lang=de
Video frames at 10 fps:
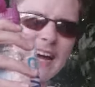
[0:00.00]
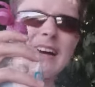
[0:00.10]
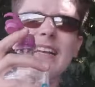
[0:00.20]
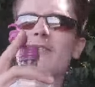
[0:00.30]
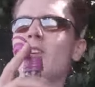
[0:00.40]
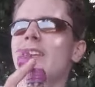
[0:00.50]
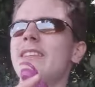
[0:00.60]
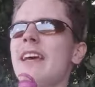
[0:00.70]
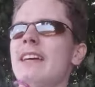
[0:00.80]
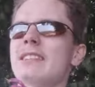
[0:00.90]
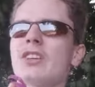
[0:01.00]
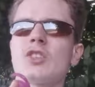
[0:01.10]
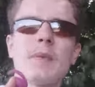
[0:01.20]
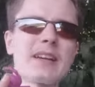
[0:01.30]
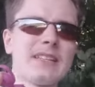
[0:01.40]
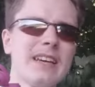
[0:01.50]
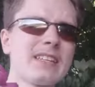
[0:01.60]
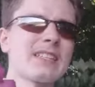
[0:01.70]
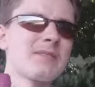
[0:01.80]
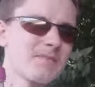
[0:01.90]
Ja, also wirklich der erste Geschmack, der
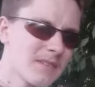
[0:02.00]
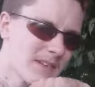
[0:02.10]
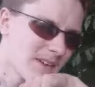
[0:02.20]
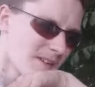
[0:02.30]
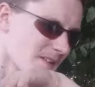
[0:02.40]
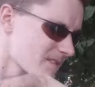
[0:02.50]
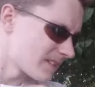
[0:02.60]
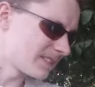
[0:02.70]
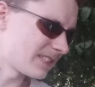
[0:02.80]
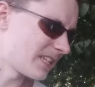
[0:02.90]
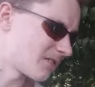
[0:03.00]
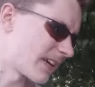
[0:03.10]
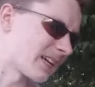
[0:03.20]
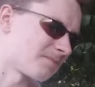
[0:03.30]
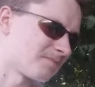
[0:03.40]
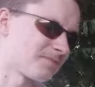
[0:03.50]
ist nicht lecker.